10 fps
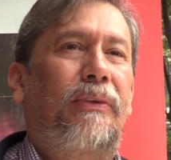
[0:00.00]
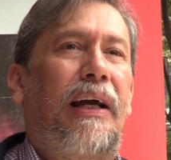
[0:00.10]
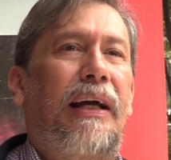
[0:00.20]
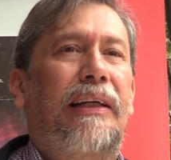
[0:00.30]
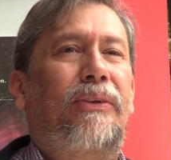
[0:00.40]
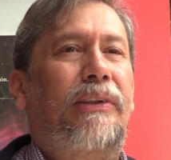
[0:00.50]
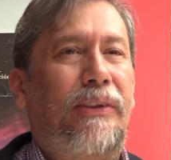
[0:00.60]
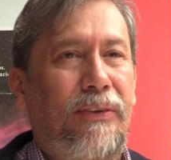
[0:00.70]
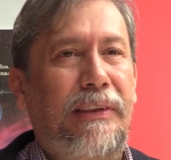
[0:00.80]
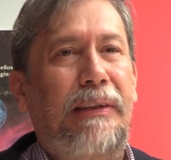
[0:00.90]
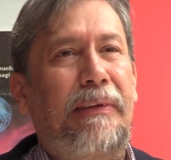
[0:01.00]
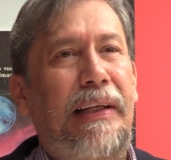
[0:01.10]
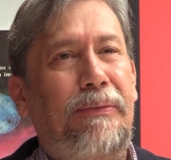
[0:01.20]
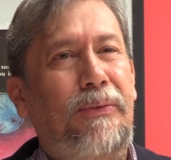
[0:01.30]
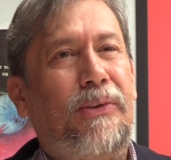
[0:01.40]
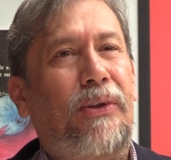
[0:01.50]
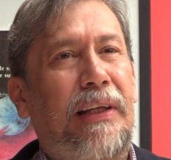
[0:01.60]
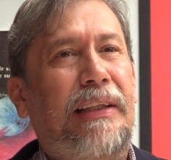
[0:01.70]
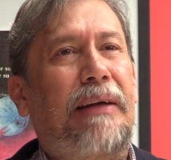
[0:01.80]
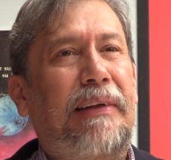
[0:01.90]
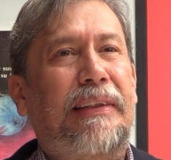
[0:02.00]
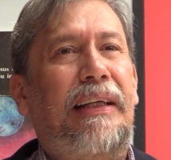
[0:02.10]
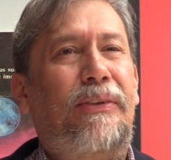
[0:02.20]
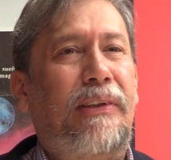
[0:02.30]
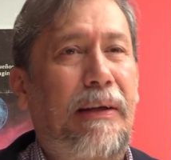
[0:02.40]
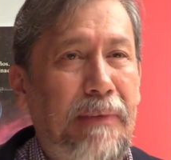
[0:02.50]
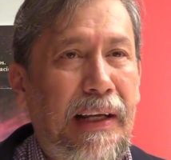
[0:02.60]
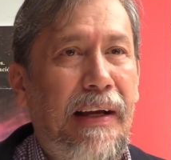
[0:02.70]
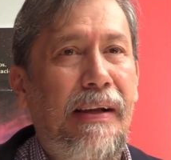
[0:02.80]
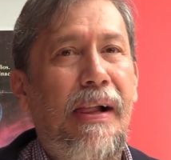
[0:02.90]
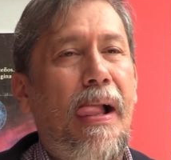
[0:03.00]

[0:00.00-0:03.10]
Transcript: una asociación civil y funciona a través de la asamblea,